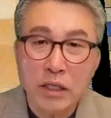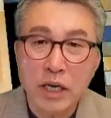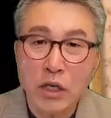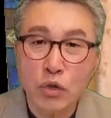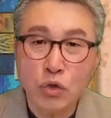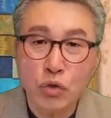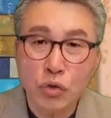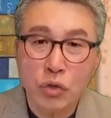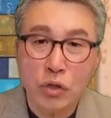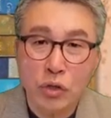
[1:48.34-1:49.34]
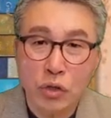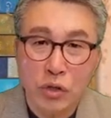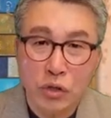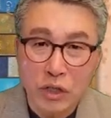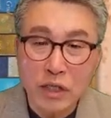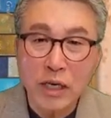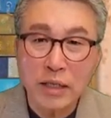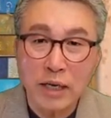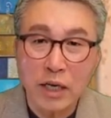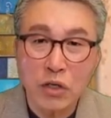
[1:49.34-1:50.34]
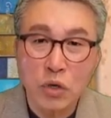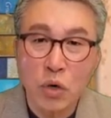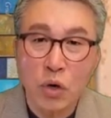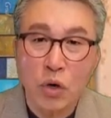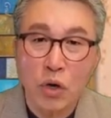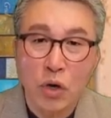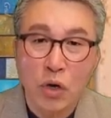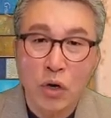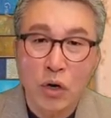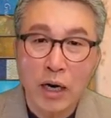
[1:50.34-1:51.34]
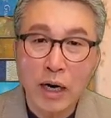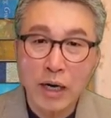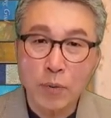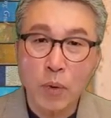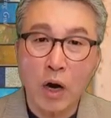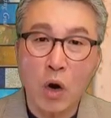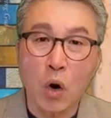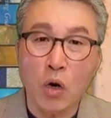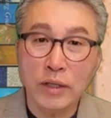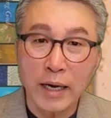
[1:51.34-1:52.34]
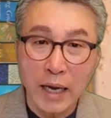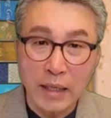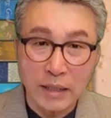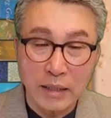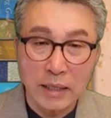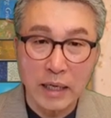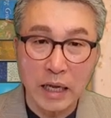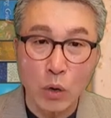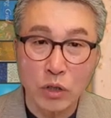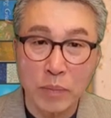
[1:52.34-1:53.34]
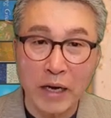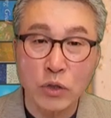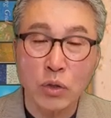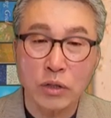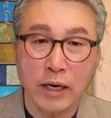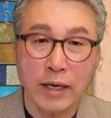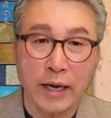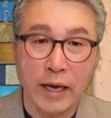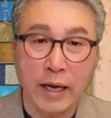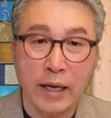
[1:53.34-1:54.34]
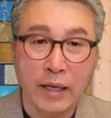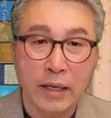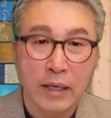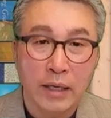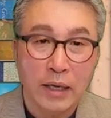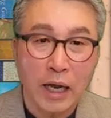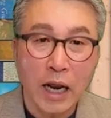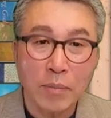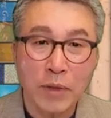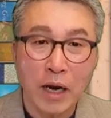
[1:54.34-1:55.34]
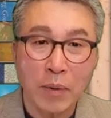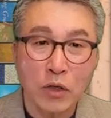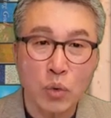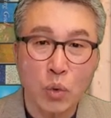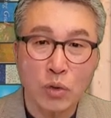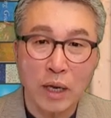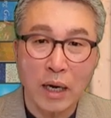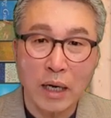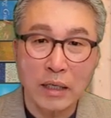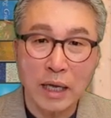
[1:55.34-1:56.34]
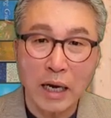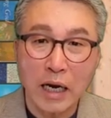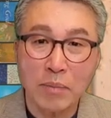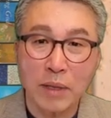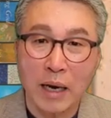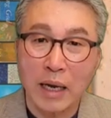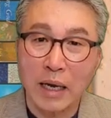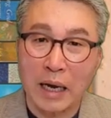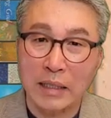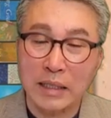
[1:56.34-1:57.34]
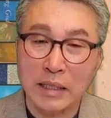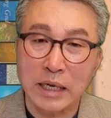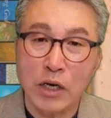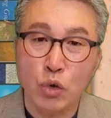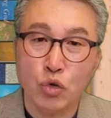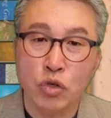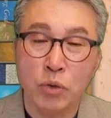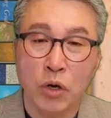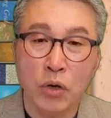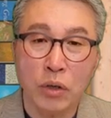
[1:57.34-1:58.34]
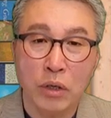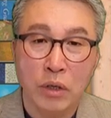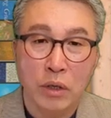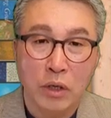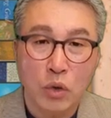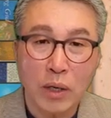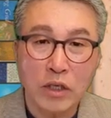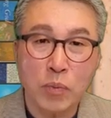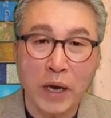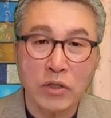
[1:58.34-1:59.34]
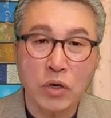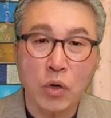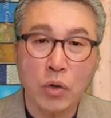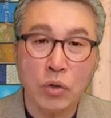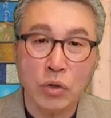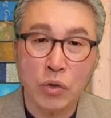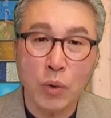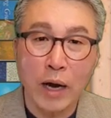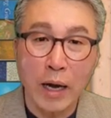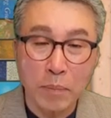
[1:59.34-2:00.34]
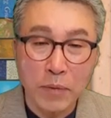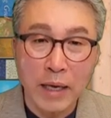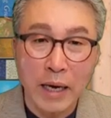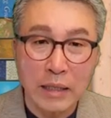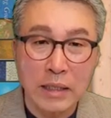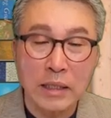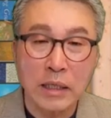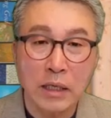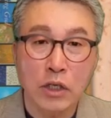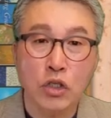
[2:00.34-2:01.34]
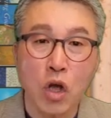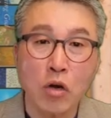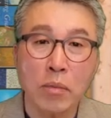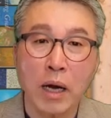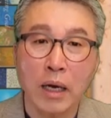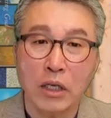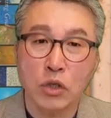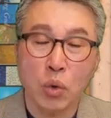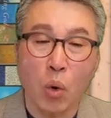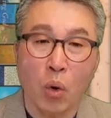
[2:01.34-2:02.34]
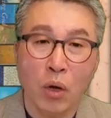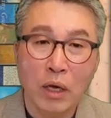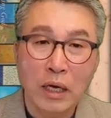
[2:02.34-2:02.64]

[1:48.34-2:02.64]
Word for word: 지난주 어, 신해산에서 어, 하나님과 언약의 자리에 나온 이 백성들에게 예, 하나님 나라 백성으로 살아가는 하나님 나라의 가치를 알려주시며 또한 그 백성들과 함께 하실 그 성막까지도